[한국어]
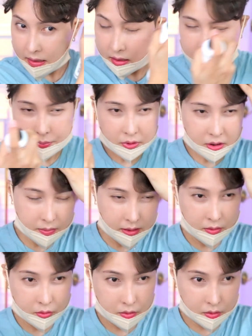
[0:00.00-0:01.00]
많이 뿌리지
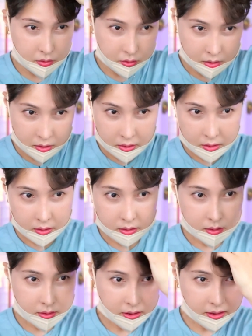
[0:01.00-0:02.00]
말고
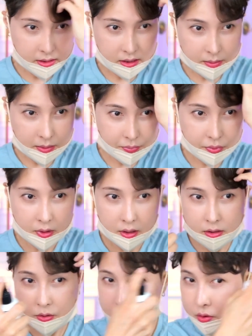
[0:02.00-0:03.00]
살짝만
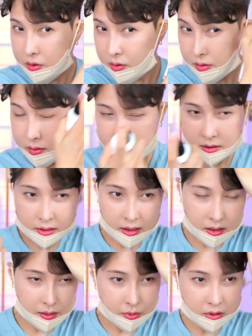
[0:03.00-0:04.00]
뿌려가지고
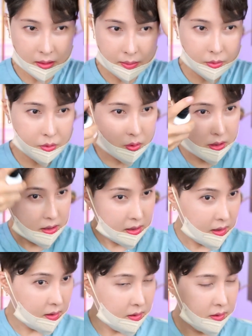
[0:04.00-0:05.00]
스타일 한번 잡아보도록
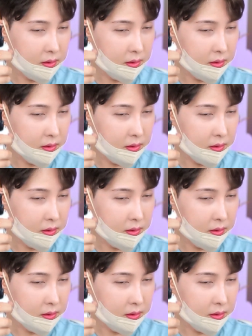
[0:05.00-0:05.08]
할게요